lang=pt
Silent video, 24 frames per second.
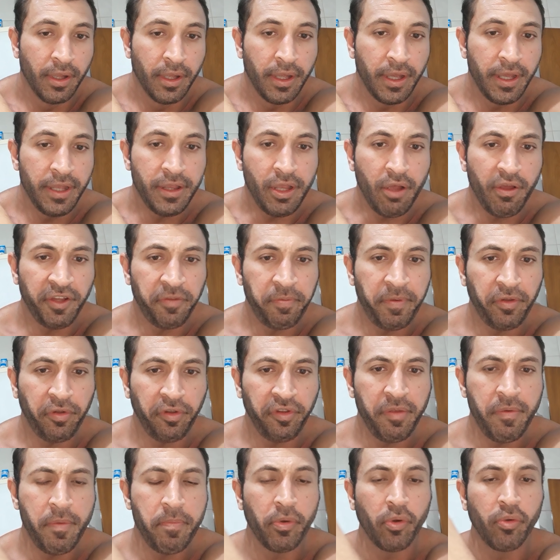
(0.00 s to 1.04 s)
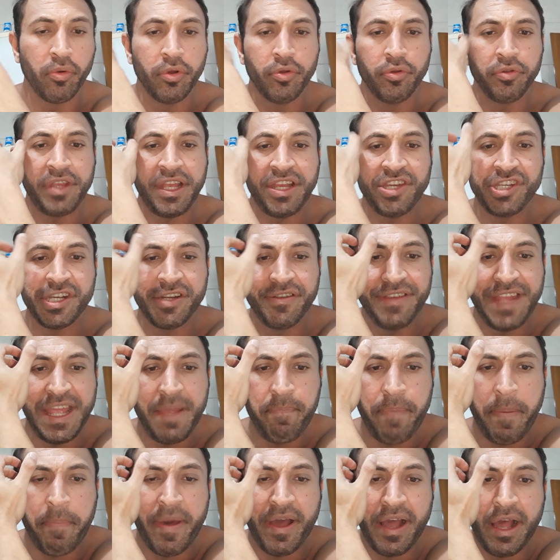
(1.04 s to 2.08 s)
Então as pessoas que me procuram não têm dinheiro nem
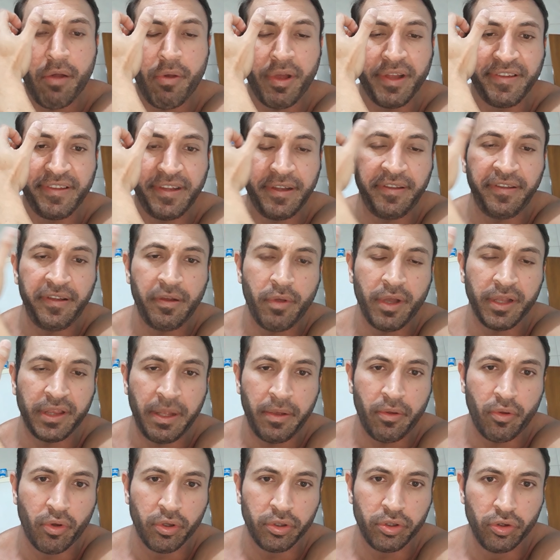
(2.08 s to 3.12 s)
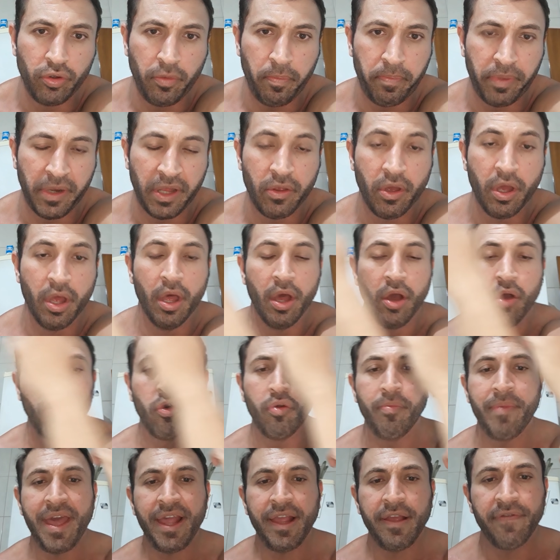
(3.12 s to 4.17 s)
para pagar 450 conto num plano.
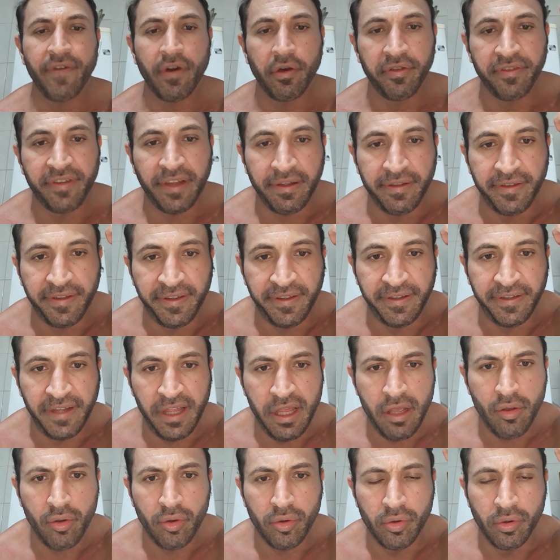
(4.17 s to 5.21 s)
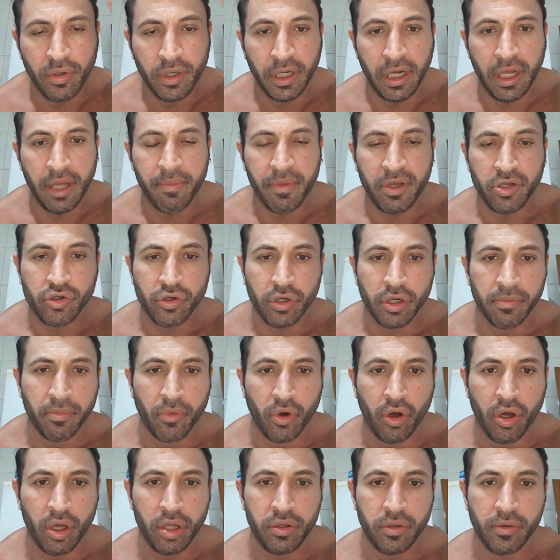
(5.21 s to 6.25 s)
Como é que vai usar 5 gramas de
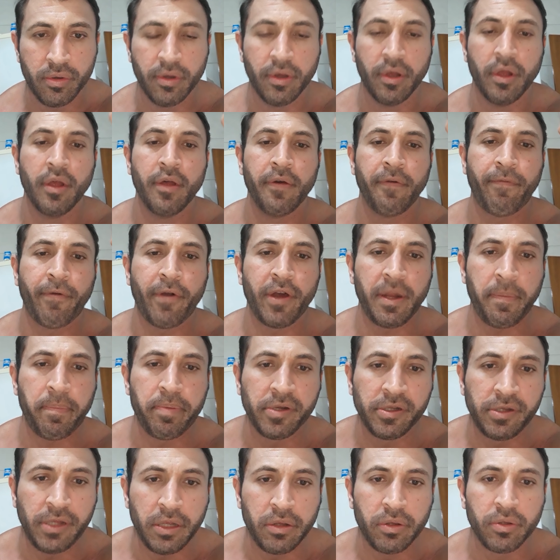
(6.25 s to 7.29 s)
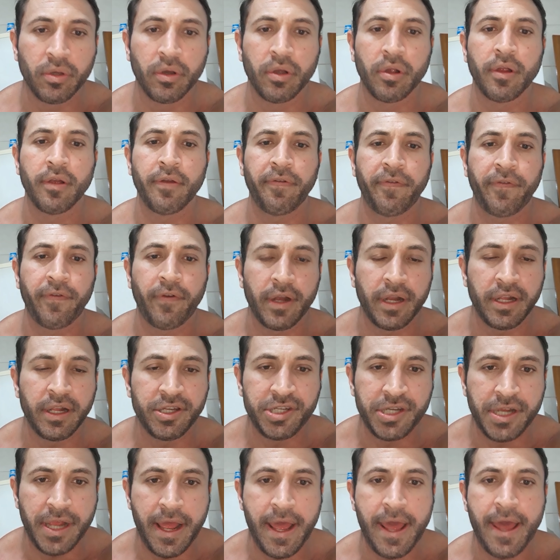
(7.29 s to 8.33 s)
hormônio, fora protetor, fora
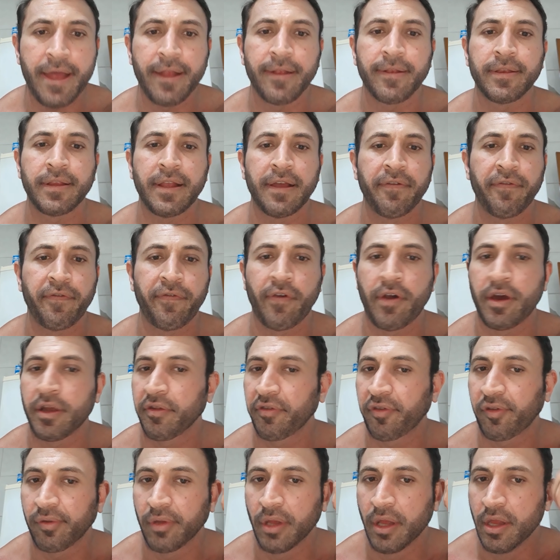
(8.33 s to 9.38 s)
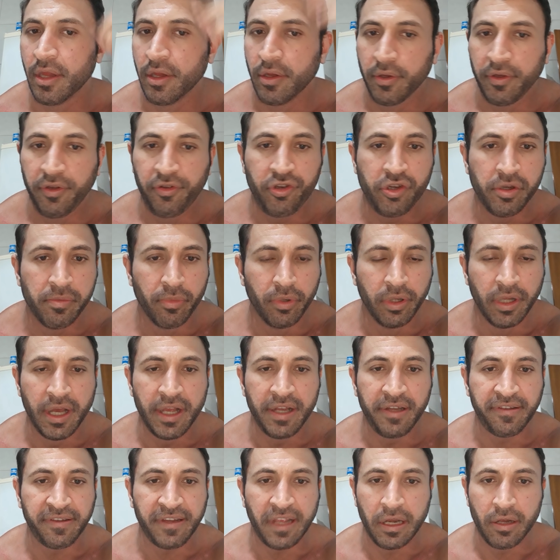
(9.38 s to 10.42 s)
dieta, fora os
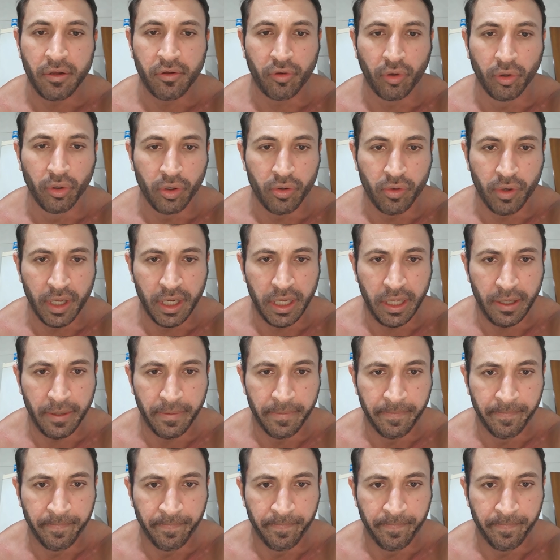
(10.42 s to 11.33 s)
estimulantes que ele colocou ali.